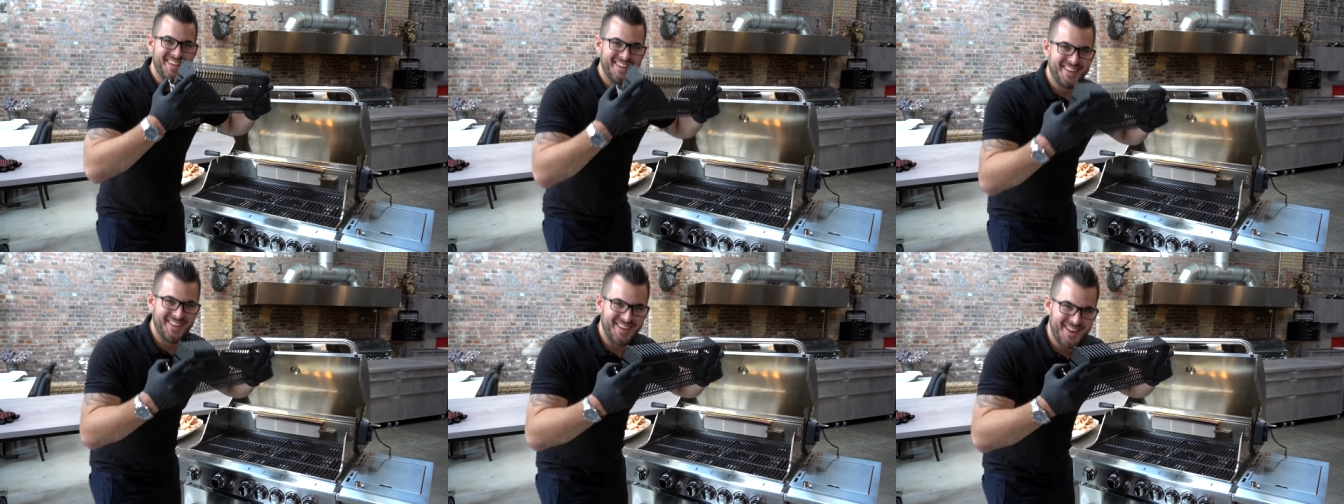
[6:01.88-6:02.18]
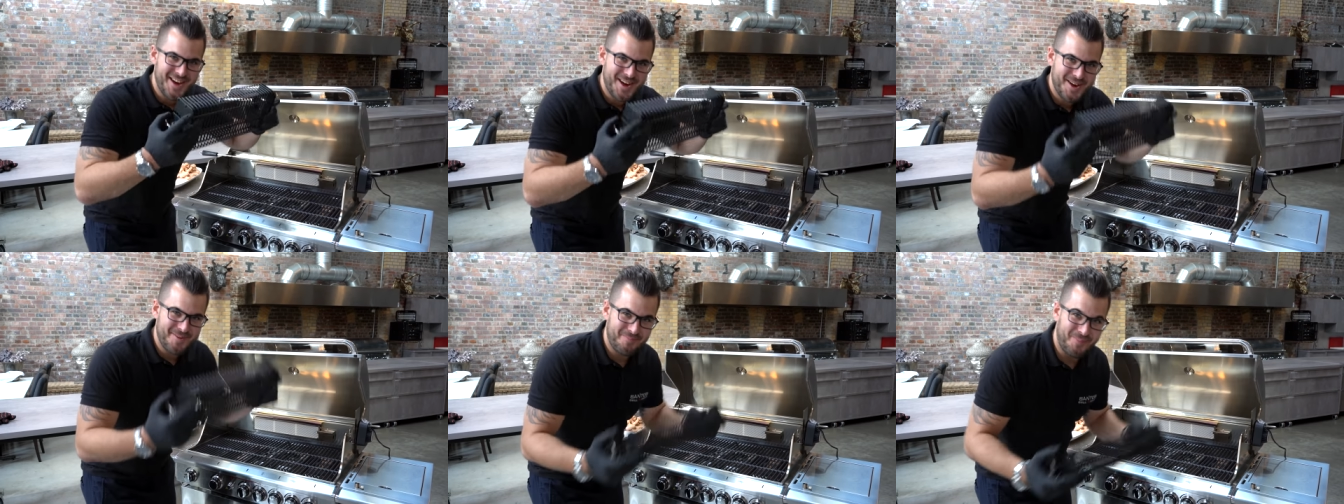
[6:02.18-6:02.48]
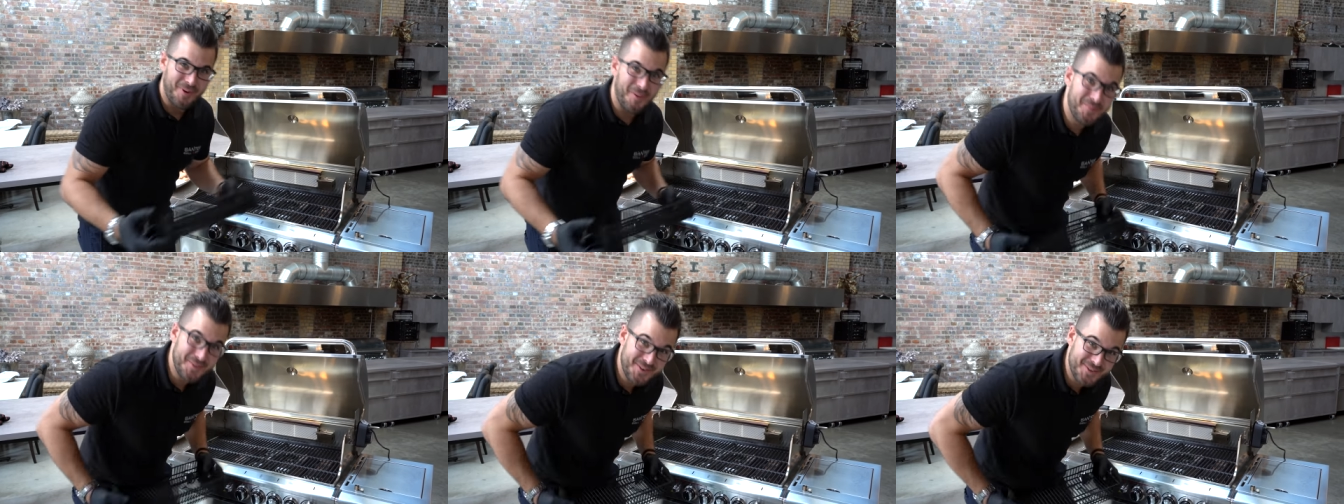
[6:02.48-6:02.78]
Nach
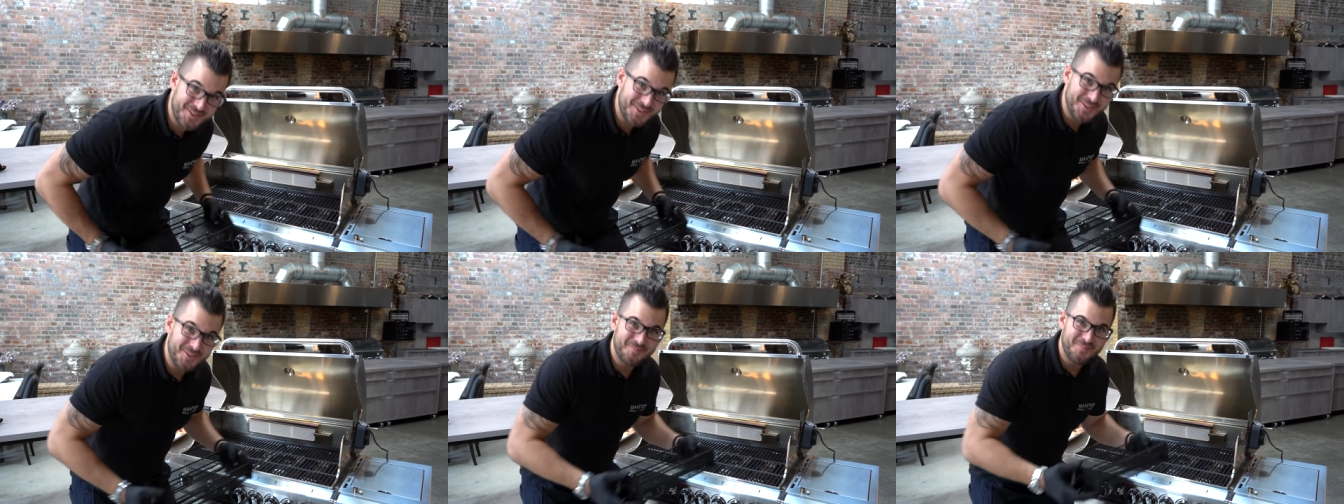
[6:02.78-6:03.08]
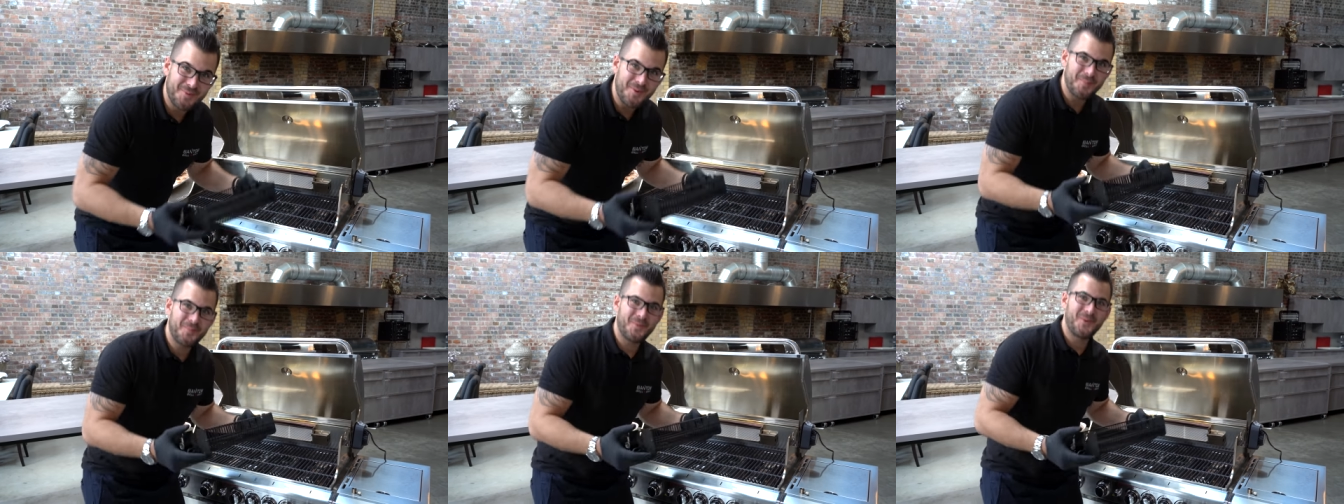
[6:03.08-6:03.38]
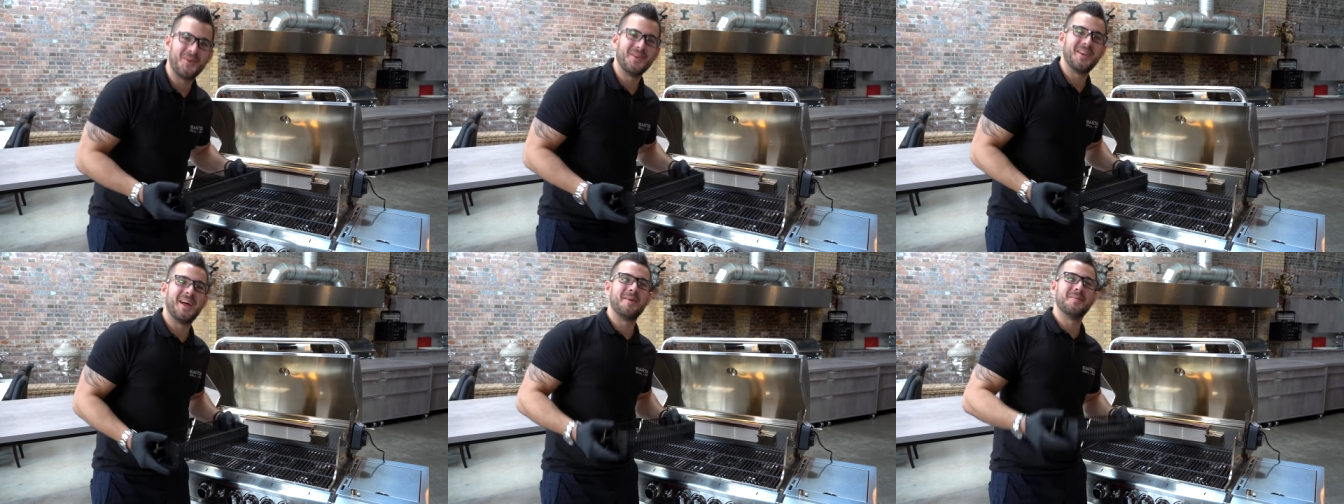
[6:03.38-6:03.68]
Pommes und
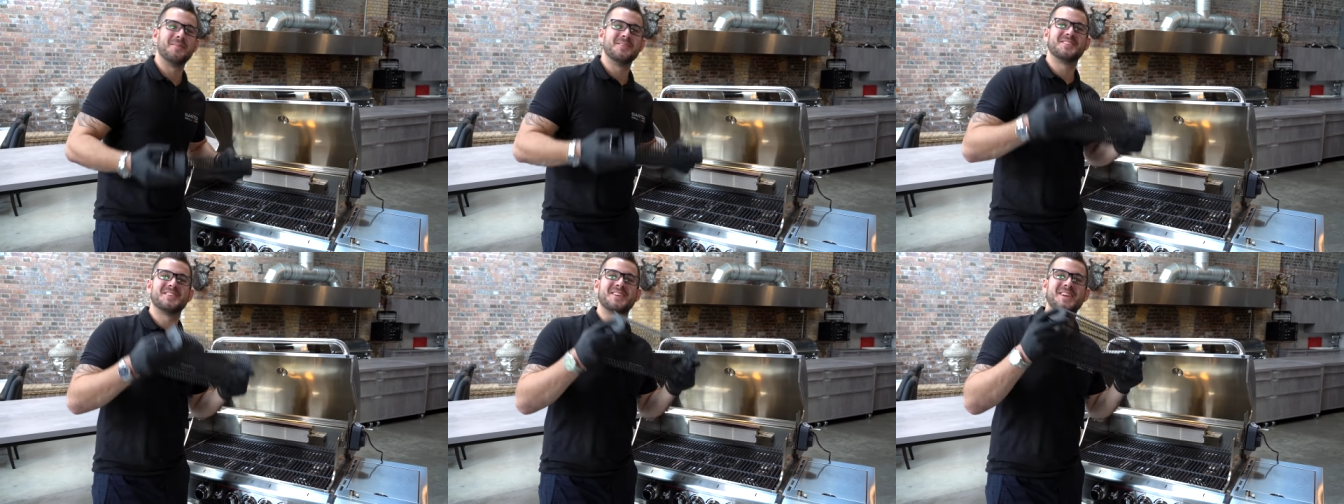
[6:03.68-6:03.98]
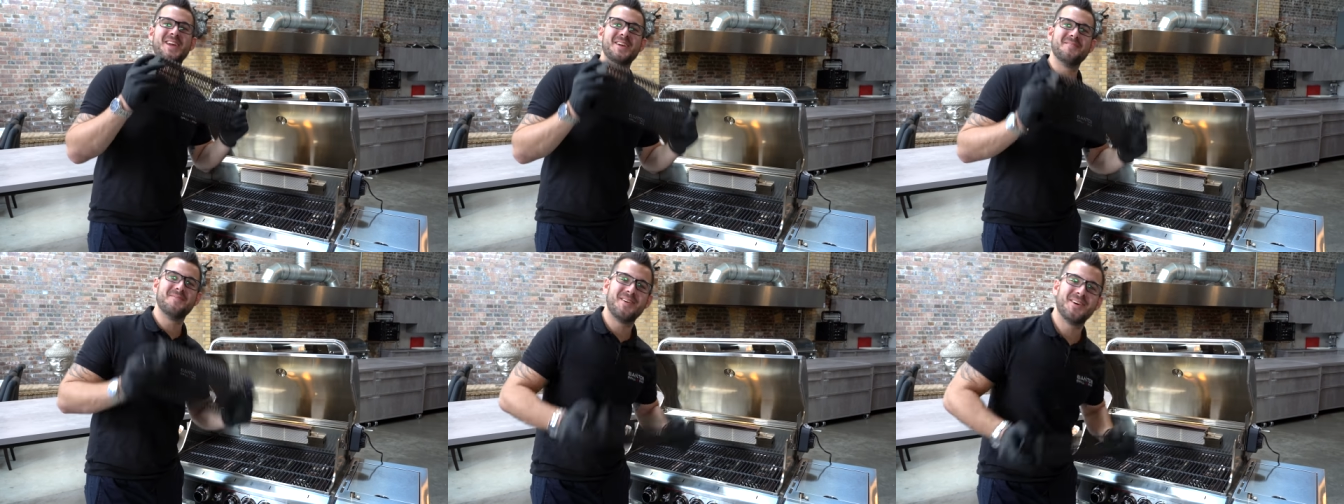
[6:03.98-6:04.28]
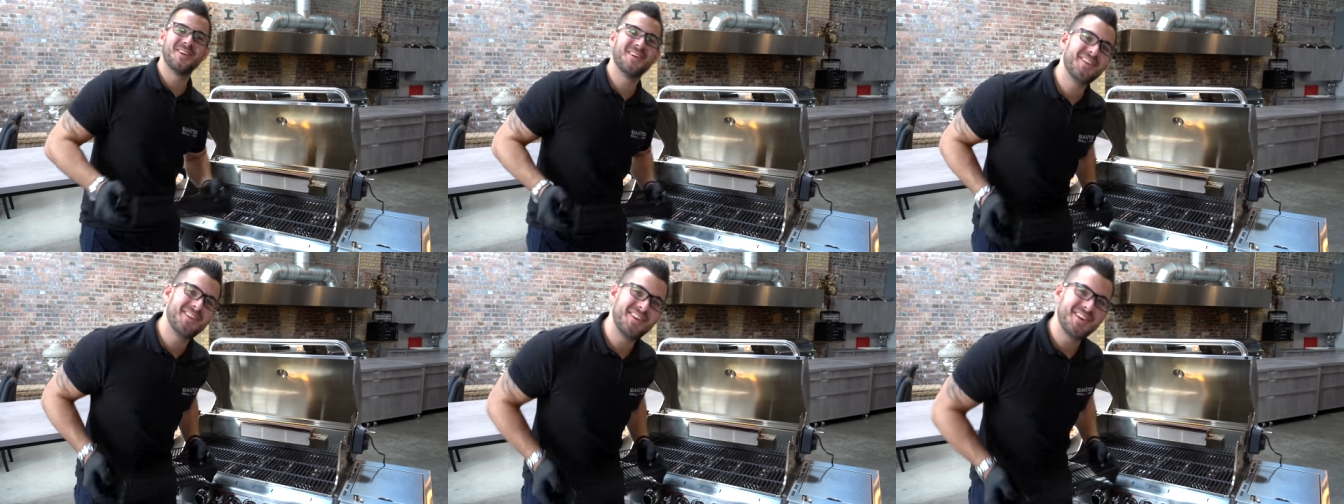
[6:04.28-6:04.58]
Popcorn habe ich
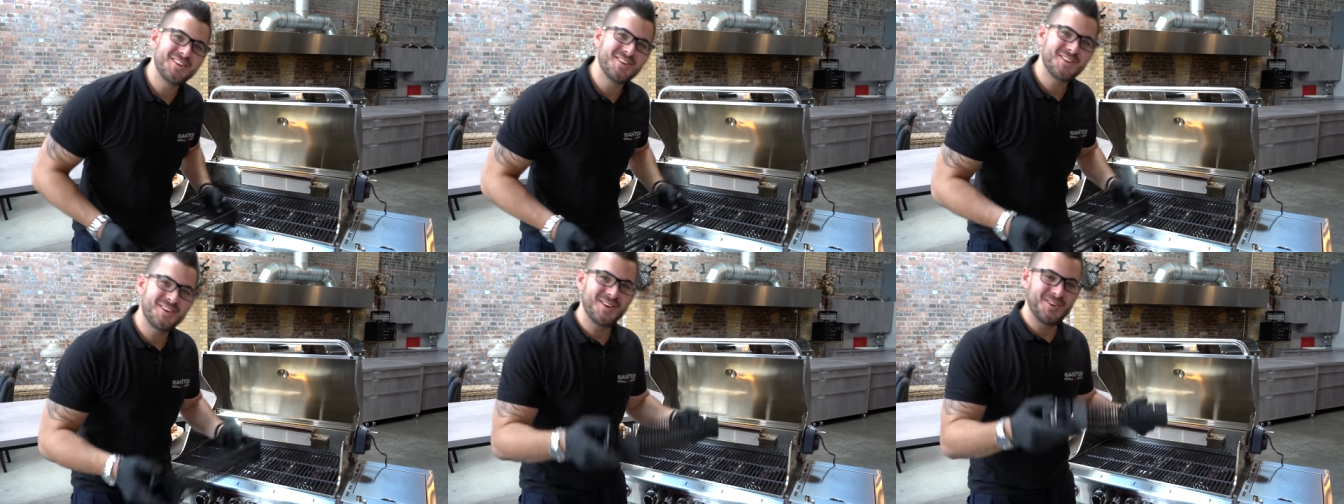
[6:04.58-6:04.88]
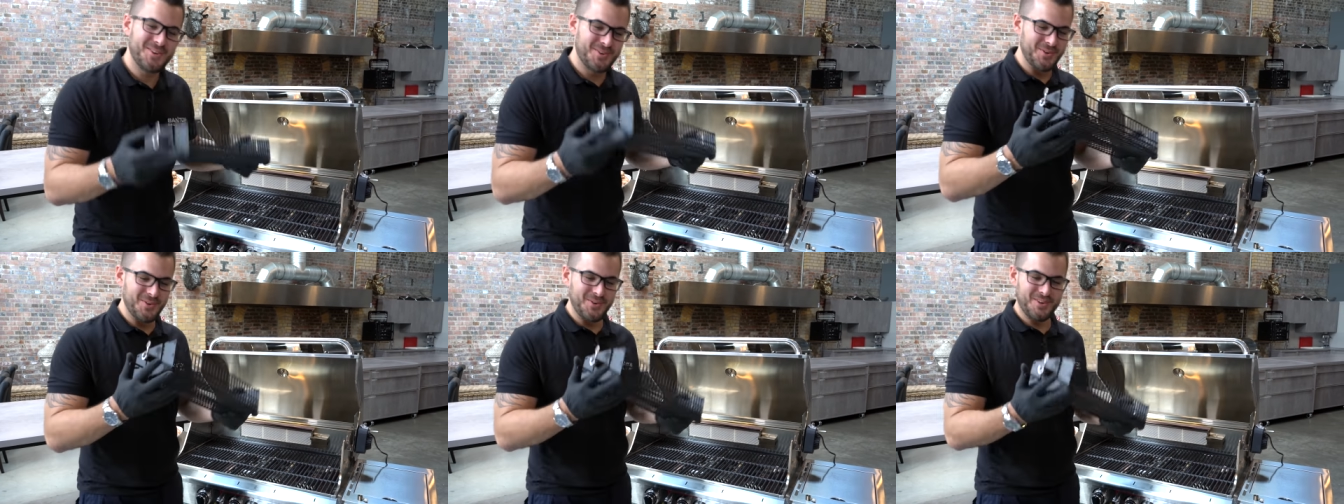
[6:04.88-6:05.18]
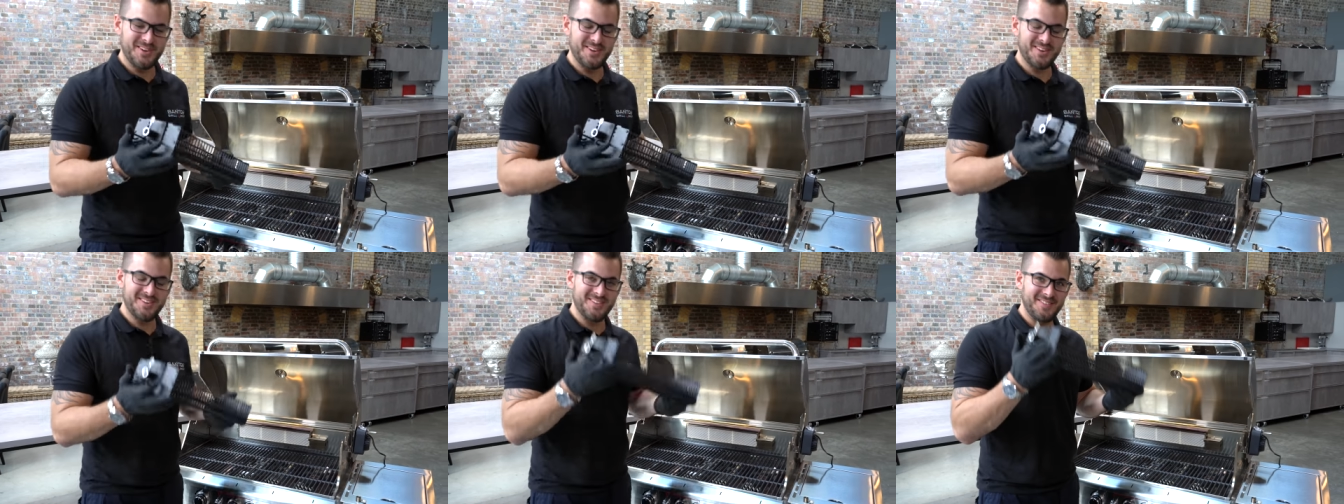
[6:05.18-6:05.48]
immer noch nicht genug.